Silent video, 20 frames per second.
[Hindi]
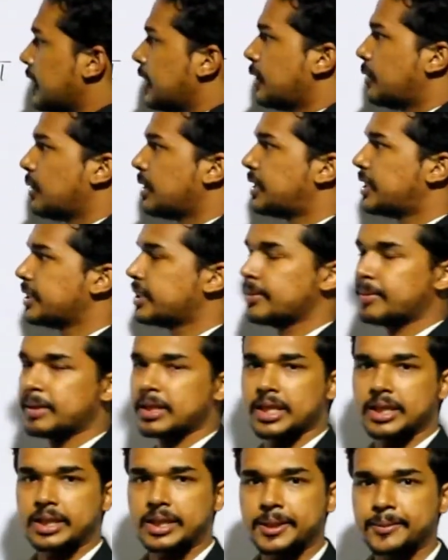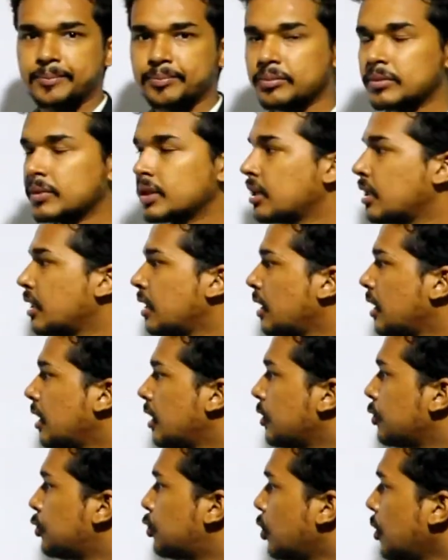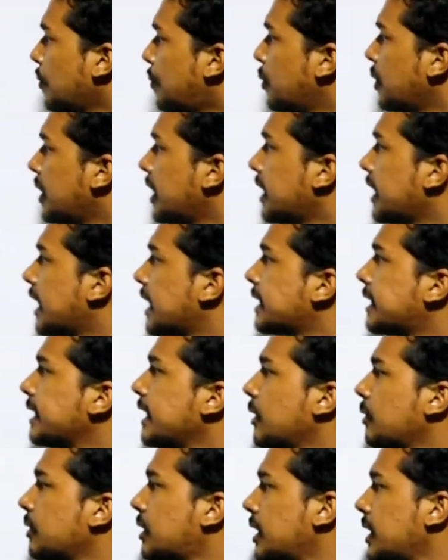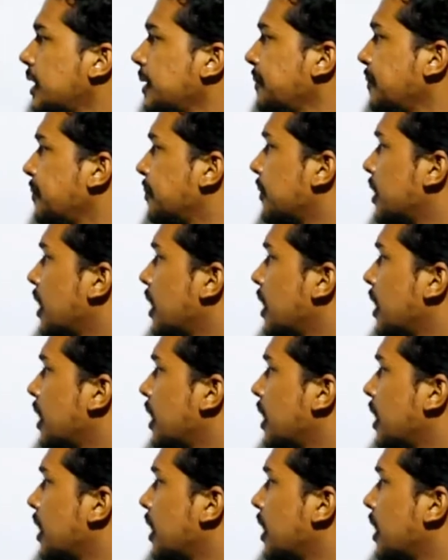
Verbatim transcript: देखो अच्छे समझ लेते हैं दो पूरक राशियां होती हैं